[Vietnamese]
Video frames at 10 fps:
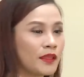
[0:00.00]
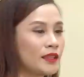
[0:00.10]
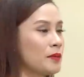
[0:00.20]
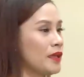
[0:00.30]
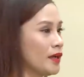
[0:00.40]

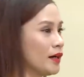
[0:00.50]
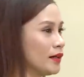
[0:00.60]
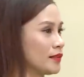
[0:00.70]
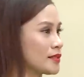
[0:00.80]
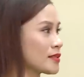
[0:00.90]
Thì bây
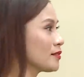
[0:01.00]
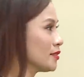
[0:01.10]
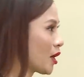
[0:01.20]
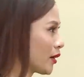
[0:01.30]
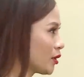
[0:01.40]
giờ xin
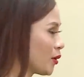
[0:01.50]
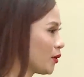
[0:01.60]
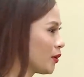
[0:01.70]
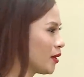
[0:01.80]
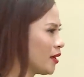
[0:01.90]
được hỏi
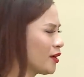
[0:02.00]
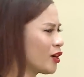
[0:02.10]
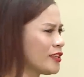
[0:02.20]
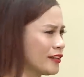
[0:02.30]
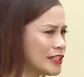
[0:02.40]
cô,
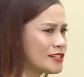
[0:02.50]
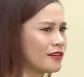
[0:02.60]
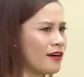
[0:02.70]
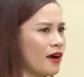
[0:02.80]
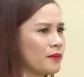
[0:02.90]
có những cái
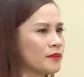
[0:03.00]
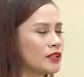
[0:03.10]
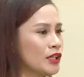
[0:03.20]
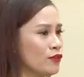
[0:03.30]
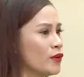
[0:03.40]
trường hợp
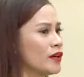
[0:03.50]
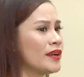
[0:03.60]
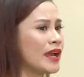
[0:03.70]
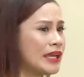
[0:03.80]
người phụ nữ đã